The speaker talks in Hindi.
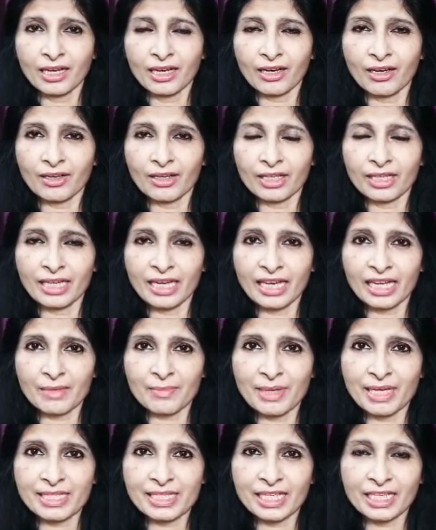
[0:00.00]
और घर
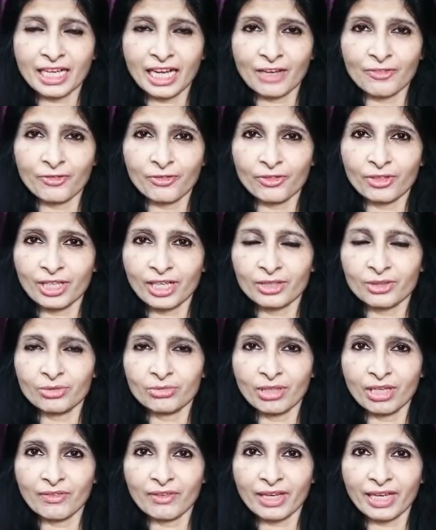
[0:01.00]
में से काफूर का
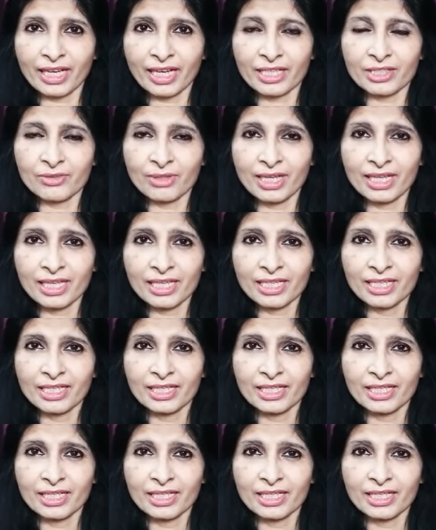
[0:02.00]
धुआं वगैरह जो है